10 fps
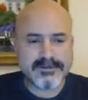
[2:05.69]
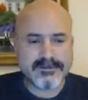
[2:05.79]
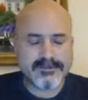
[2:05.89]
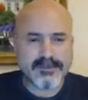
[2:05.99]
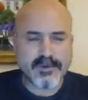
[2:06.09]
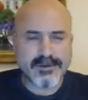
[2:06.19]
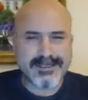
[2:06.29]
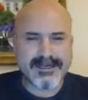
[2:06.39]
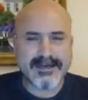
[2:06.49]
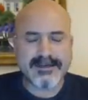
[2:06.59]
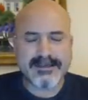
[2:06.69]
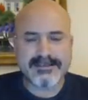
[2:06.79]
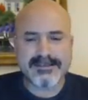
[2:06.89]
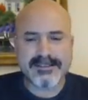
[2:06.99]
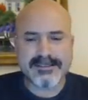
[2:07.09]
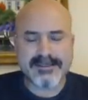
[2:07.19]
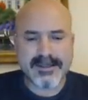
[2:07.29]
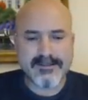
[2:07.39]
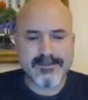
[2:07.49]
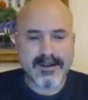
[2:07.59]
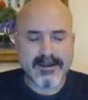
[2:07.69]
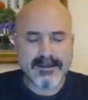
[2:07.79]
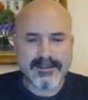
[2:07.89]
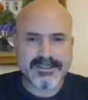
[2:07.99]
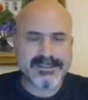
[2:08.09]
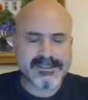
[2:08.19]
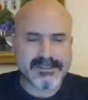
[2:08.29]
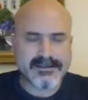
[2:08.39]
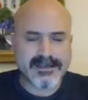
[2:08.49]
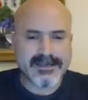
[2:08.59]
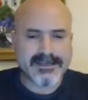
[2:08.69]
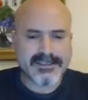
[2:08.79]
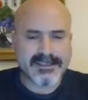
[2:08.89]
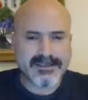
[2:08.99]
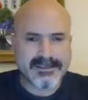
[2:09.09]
bir politika neticesinde ciddi sıkıntılar yaşandı.